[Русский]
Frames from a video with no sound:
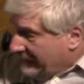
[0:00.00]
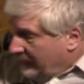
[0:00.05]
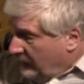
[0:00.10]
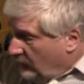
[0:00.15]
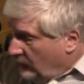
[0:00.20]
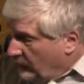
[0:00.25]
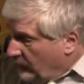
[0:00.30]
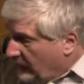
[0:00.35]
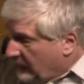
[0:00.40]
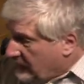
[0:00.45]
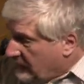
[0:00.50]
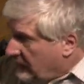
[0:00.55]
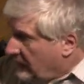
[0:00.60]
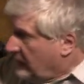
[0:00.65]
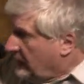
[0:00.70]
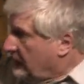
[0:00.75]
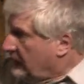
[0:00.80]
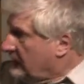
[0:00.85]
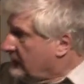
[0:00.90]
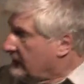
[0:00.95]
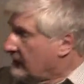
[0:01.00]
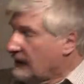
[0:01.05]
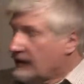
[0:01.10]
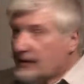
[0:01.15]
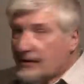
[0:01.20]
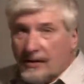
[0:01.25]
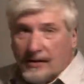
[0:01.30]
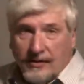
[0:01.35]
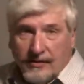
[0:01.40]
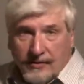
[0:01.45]
Ну и последняя
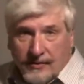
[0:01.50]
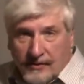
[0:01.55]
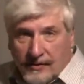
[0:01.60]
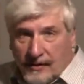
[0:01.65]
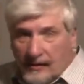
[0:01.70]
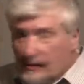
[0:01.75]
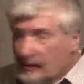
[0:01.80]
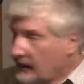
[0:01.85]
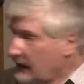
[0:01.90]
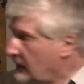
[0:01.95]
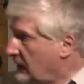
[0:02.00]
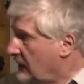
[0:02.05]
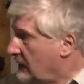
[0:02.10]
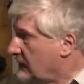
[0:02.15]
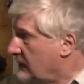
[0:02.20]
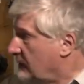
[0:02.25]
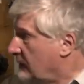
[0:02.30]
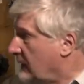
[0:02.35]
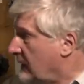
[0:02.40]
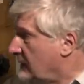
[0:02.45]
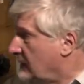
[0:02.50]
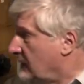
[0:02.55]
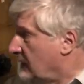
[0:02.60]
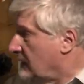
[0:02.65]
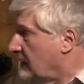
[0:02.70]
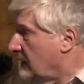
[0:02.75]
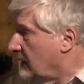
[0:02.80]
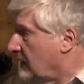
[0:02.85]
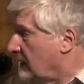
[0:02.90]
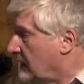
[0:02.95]
извращенческая модель,
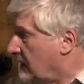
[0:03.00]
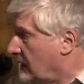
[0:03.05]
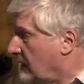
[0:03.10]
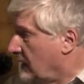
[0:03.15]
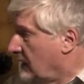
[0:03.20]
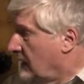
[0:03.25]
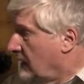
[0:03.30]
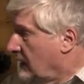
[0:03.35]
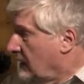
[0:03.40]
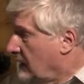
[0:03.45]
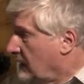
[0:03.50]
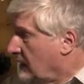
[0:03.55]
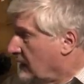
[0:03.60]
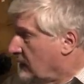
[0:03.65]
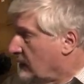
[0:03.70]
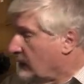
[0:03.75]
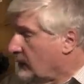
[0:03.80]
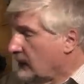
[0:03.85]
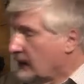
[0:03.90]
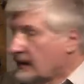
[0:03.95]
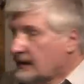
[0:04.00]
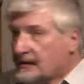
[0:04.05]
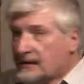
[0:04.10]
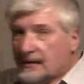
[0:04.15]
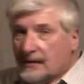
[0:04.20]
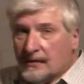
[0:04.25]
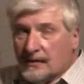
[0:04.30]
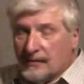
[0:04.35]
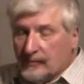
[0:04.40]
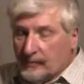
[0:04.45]
самоделка, которую я
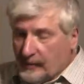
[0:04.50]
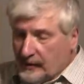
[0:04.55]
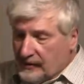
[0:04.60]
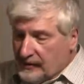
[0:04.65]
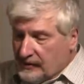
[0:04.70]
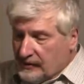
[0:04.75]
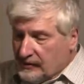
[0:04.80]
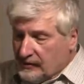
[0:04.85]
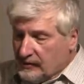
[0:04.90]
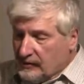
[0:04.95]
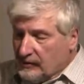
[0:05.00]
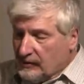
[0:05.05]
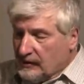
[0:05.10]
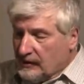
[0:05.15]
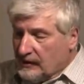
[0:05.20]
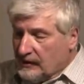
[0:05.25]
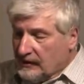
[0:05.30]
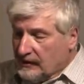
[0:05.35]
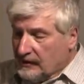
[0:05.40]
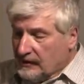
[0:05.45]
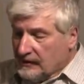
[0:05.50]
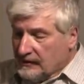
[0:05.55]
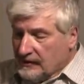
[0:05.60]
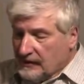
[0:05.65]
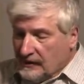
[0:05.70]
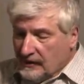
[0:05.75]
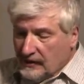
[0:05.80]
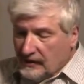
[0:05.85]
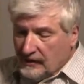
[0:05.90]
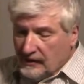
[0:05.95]
сделал почти 40 лет
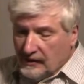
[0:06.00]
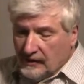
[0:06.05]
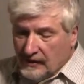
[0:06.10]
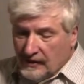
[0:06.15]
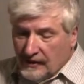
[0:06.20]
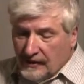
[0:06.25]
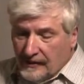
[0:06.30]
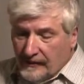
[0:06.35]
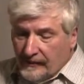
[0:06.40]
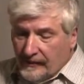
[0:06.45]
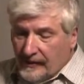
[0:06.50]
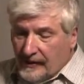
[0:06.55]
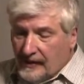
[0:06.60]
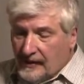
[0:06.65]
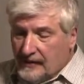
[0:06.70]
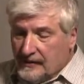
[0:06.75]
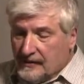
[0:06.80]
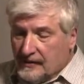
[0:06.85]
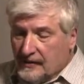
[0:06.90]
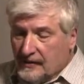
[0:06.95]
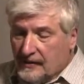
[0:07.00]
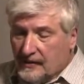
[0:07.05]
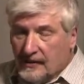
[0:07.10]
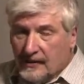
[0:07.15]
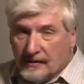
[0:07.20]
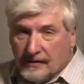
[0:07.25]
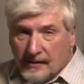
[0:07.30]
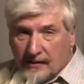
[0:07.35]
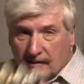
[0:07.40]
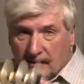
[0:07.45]
назад из
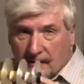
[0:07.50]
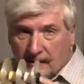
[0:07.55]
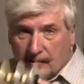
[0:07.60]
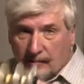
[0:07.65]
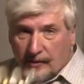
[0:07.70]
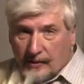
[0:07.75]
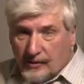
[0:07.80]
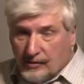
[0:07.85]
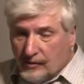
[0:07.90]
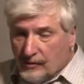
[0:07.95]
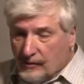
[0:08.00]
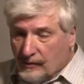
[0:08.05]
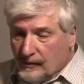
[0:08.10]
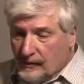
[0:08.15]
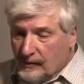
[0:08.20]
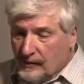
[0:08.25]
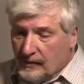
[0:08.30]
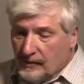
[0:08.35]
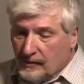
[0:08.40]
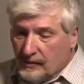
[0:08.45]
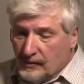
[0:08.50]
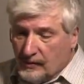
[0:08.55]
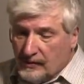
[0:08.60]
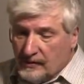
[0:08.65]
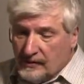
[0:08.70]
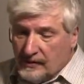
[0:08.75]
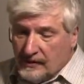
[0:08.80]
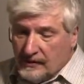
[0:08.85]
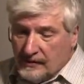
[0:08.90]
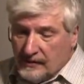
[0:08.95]
нескольких бачков, то
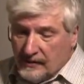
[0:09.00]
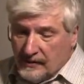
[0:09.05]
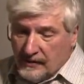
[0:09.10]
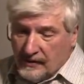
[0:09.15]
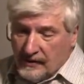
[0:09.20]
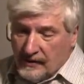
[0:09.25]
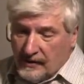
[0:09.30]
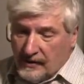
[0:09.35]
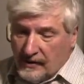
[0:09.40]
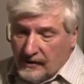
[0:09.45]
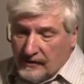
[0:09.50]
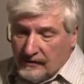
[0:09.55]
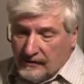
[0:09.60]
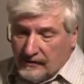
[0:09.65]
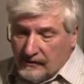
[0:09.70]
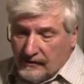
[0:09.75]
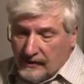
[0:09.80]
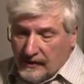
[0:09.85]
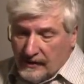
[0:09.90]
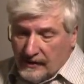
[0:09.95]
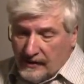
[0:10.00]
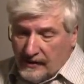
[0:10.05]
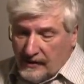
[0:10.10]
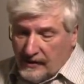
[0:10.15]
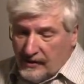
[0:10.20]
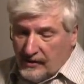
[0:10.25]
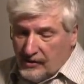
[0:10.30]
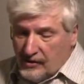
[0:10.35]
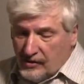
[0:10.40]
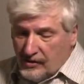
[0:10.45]
есть здесь раз, два,
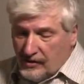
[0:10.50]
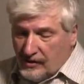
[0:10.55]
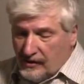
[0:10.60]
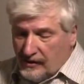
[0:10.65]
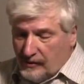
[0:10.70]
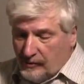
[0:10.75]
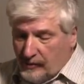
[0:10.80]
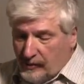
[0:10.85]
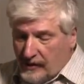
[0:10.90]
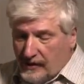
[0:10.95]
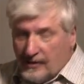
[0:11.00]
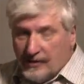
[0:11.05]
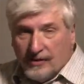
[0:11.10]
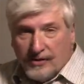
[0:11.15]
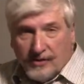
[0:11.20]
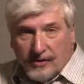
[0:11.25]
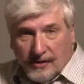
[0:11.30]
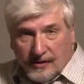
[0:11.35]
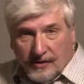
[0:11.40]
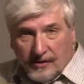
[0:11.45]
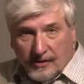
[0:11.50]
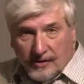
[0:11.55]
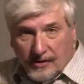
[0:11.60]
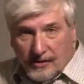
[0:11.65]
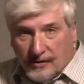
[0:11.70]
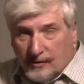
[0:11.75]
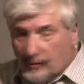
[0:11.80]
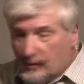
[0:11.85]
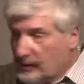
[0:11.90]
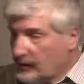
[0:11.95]
три, четыре, пять, шесть,
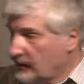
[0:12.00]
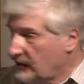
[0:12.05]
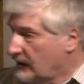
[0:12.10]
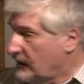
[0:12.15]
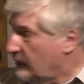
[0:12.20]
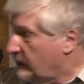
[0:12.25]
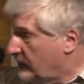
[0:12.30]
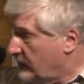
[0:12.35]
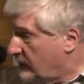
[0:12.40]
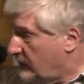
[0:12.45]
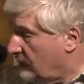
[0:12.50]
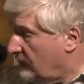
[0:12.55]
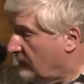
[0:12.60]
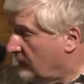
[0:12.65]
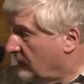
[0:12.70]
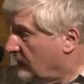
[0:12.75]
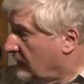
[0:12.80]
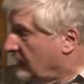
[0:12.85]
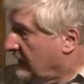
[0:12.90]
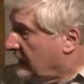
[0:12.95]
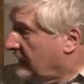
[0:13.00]
шесть пленок. Почему?